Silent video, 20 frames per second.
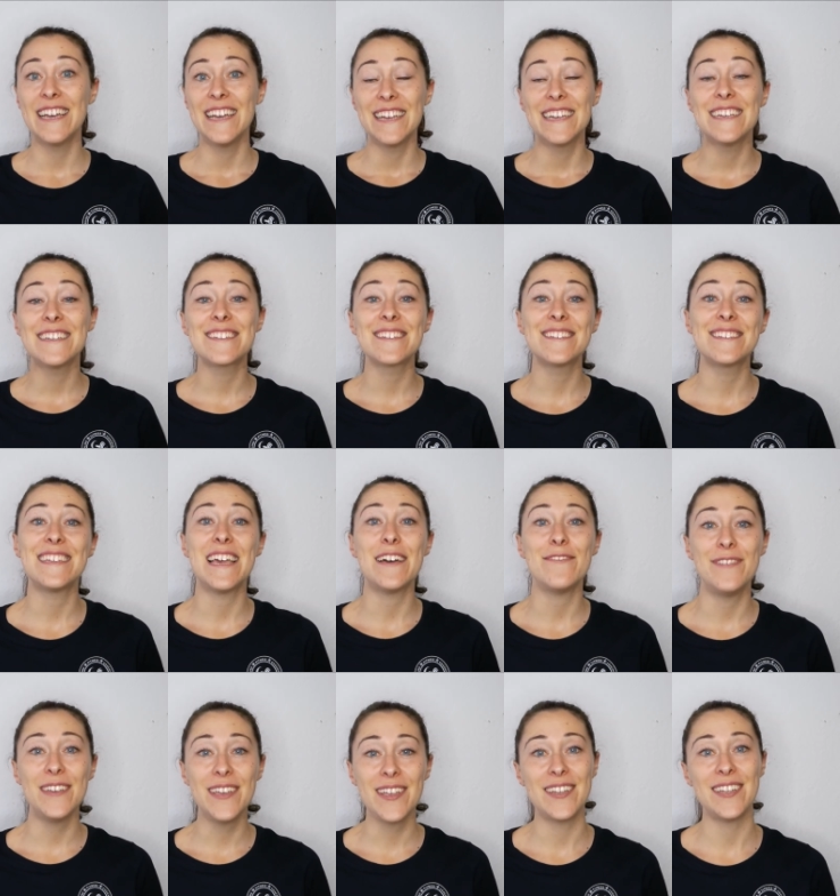ist es sehr
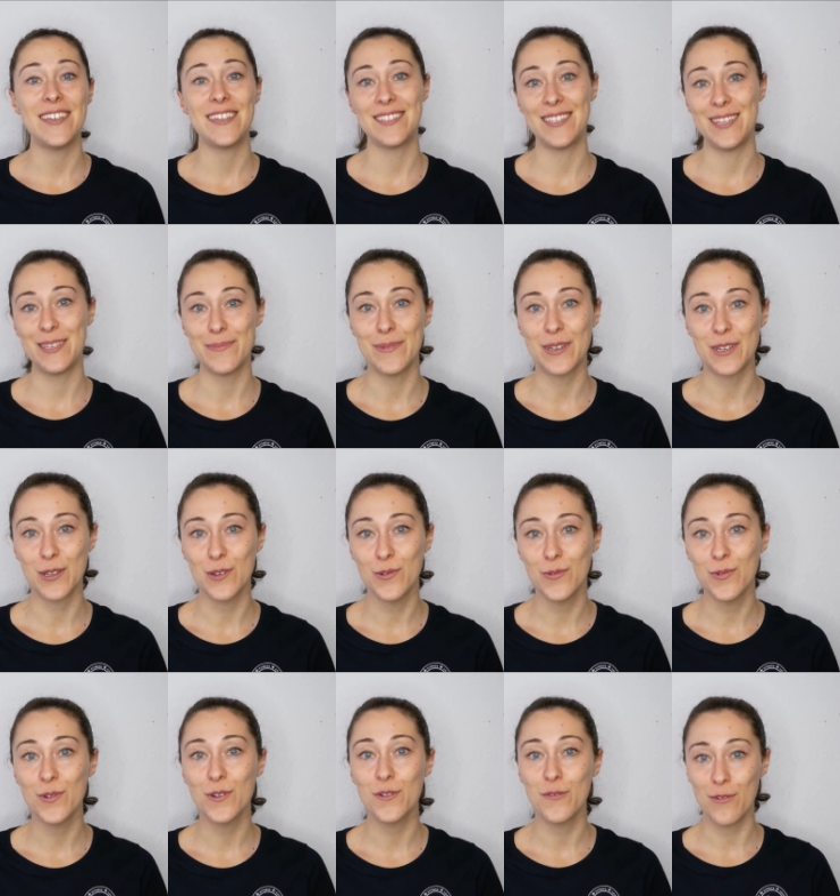wichtig, sich mit
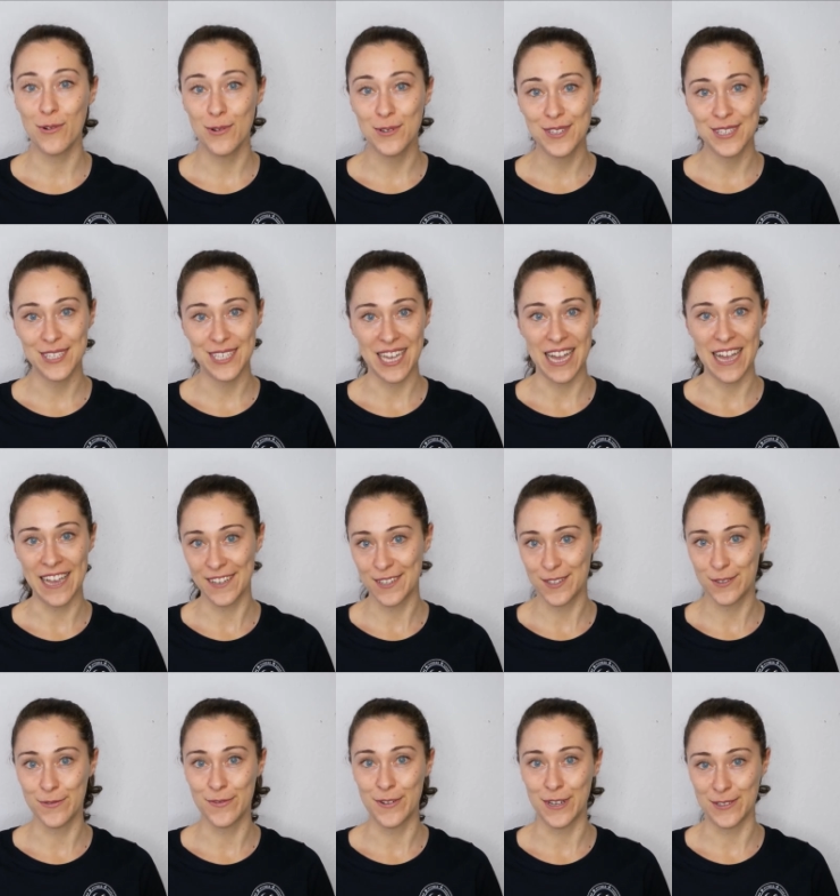genügend Flüssigkeit
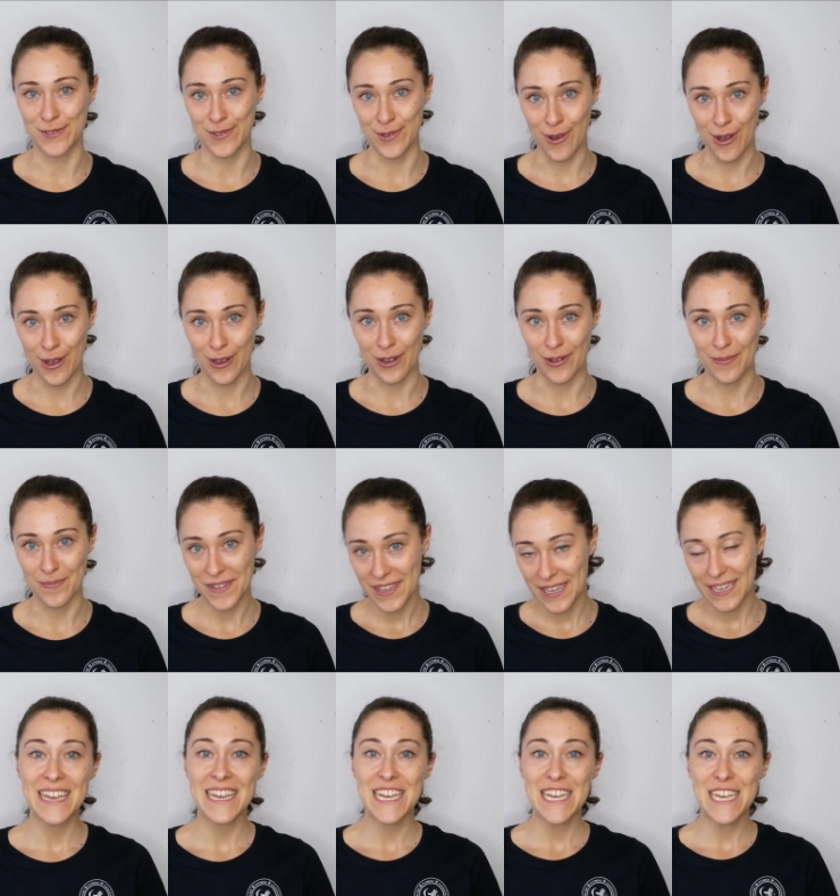zu versorgen.
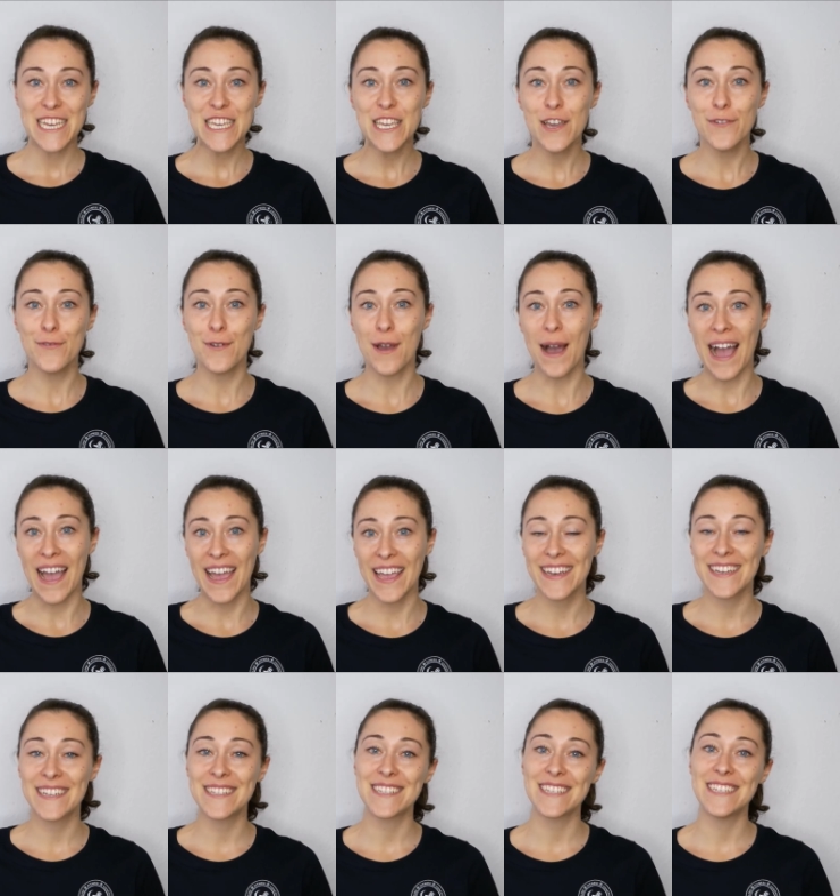Hierfür
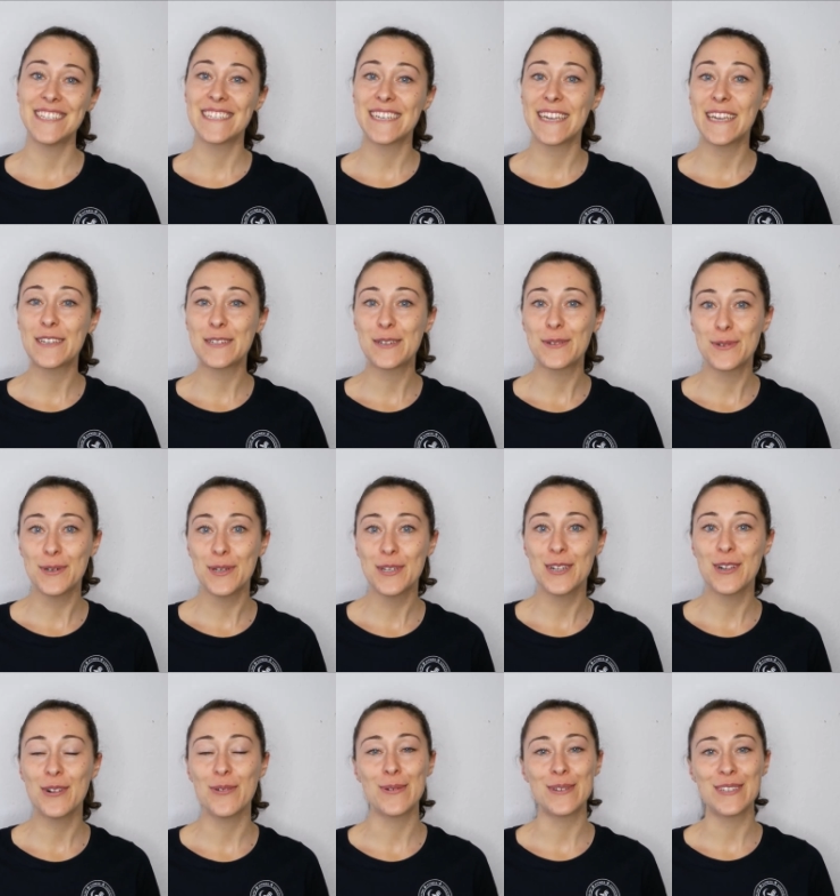eignen sich
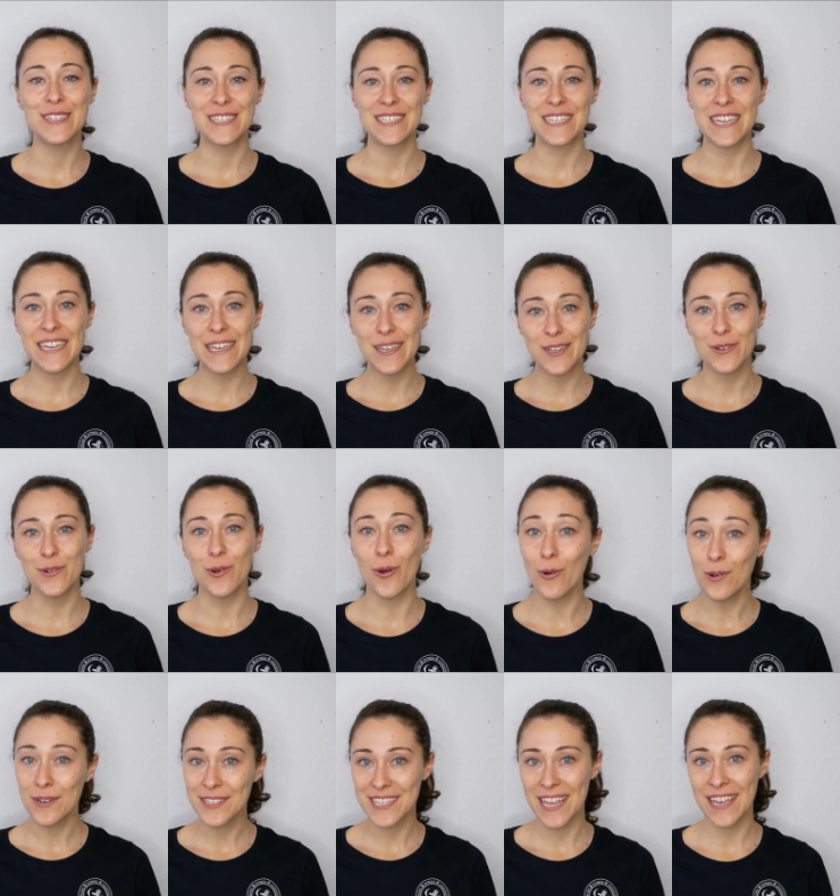Trinkgürtel und
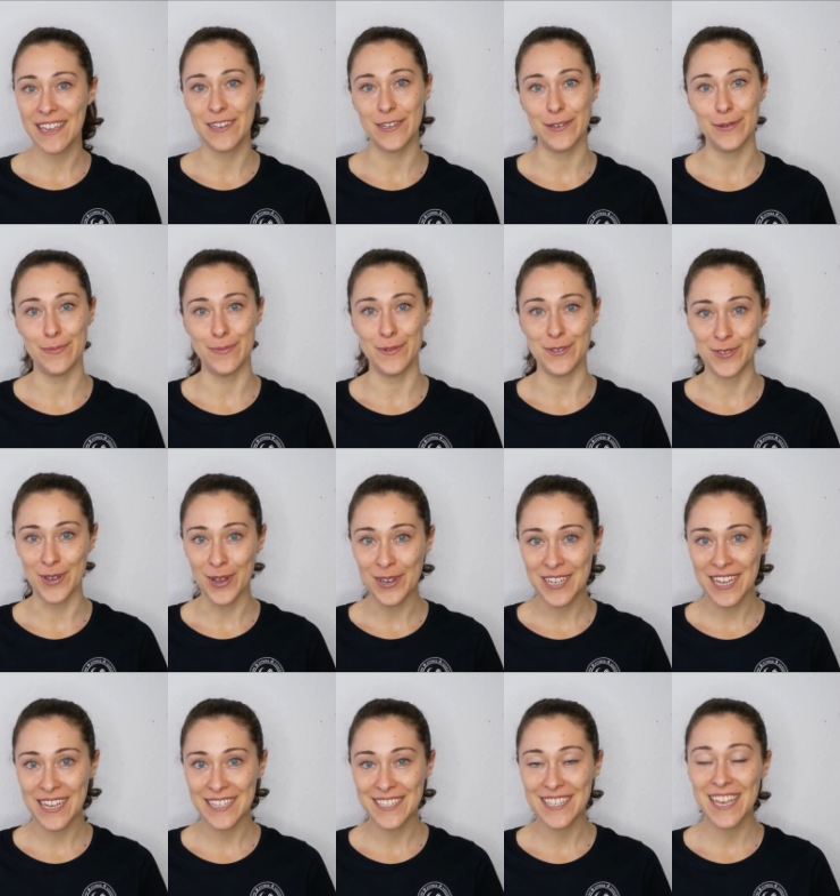Trinkrucksäcke
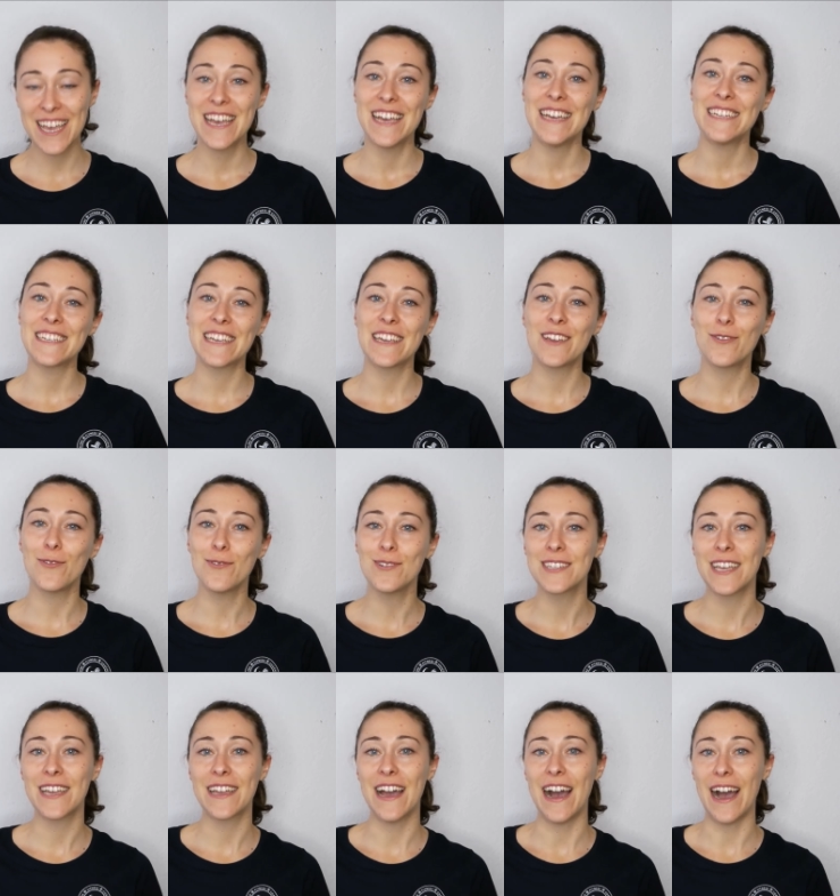besonders.
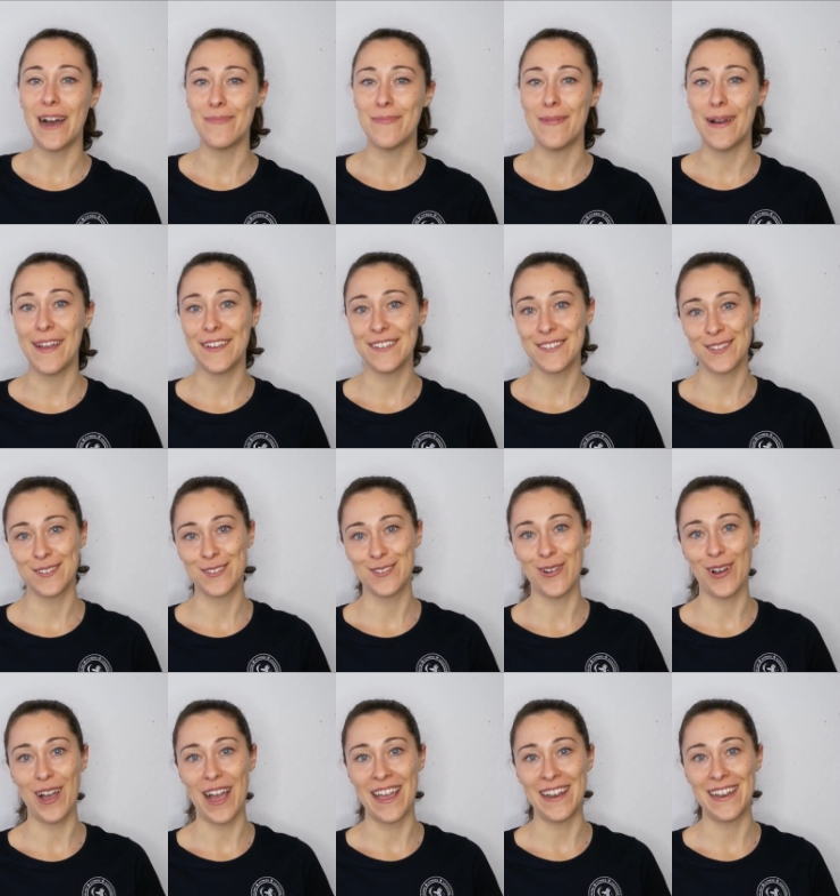Trinkrucksäcke haben meistens
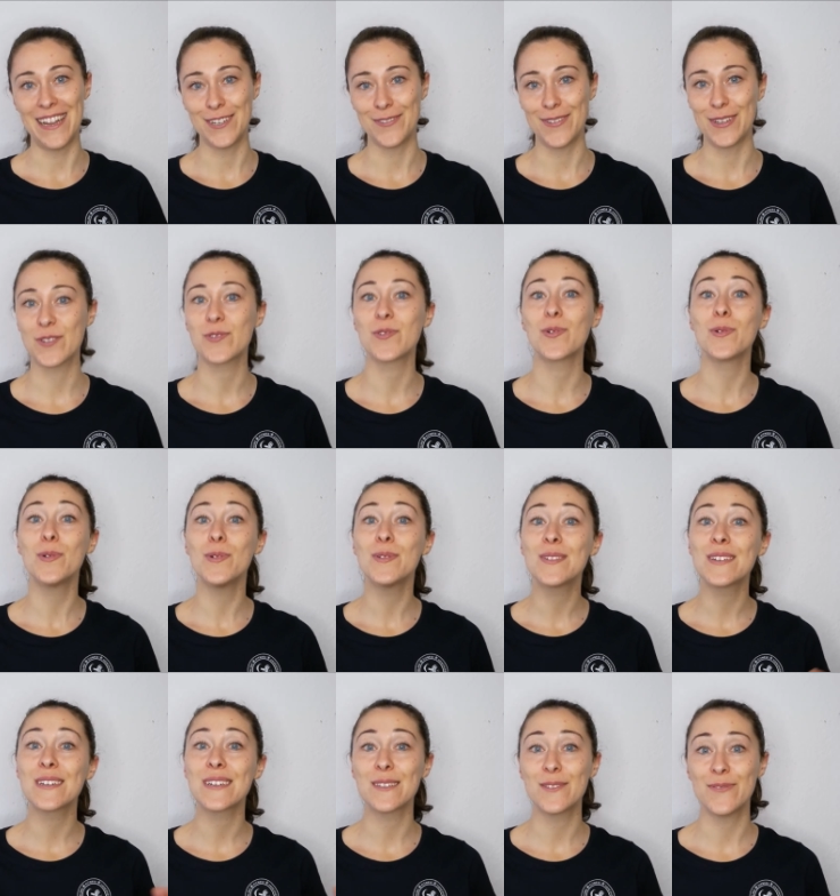noch ein etwas
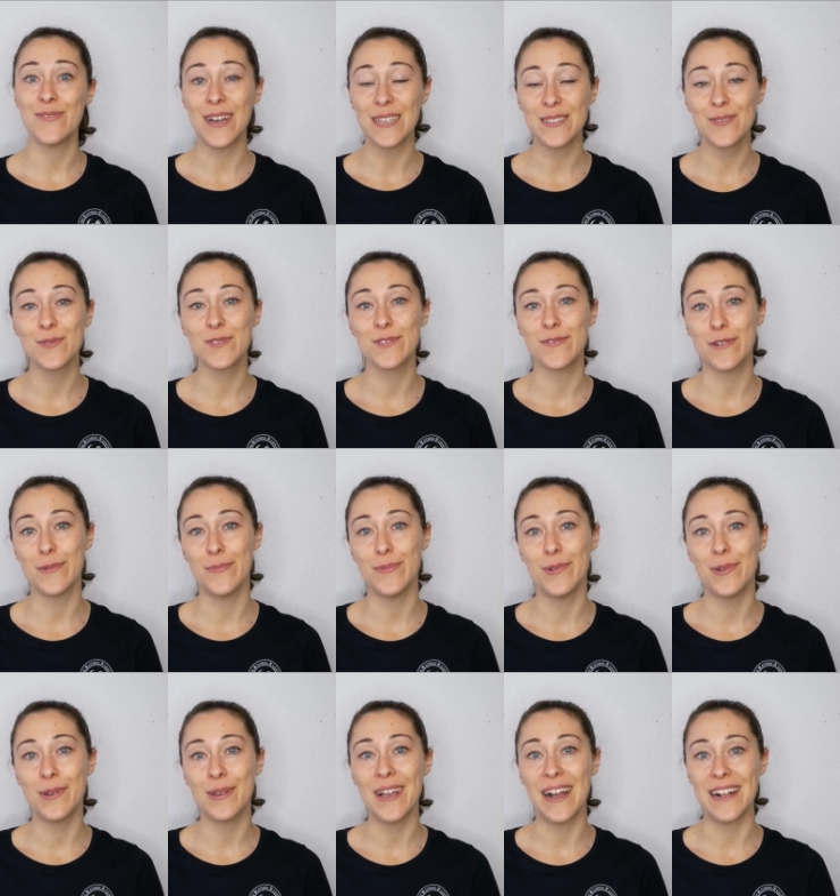größeres
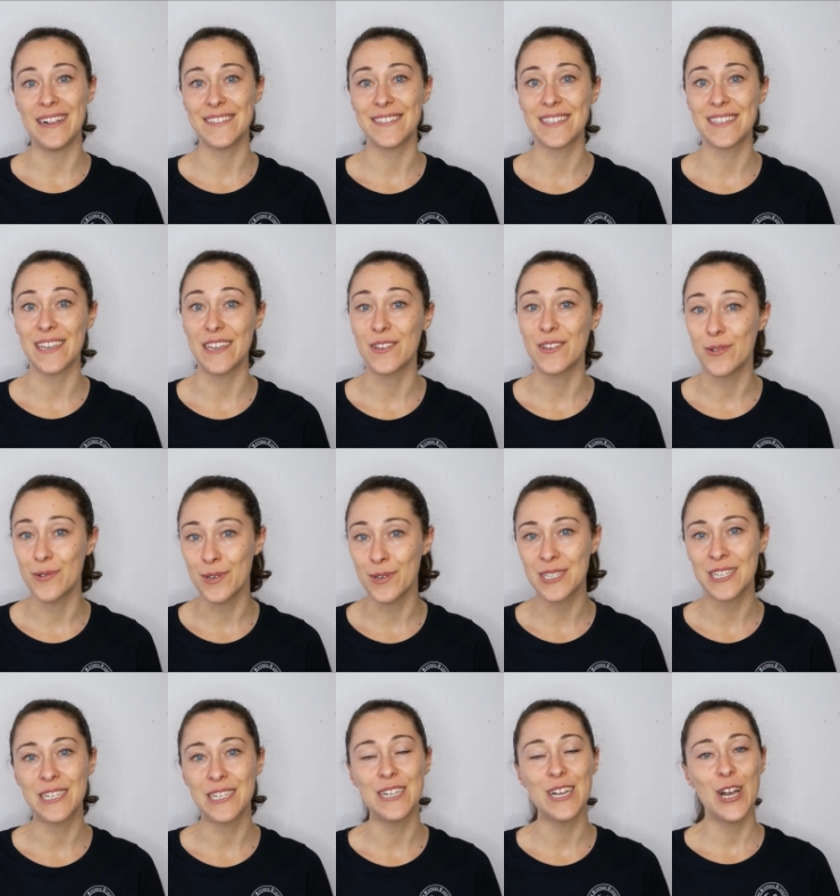Fassungsvermögen als
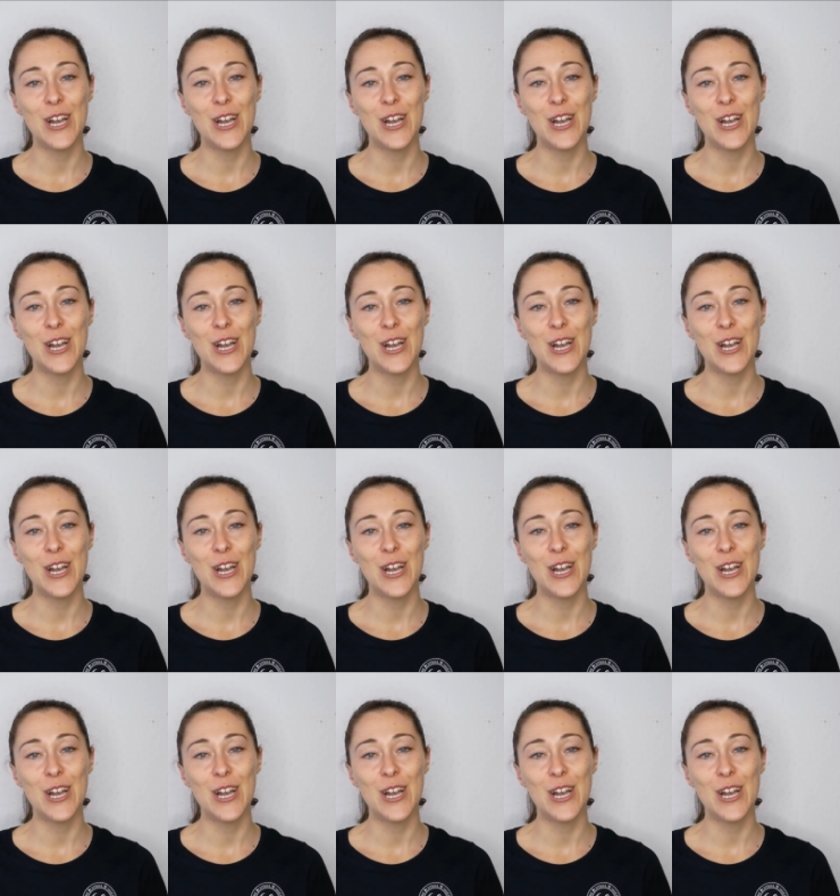Trinkgürtel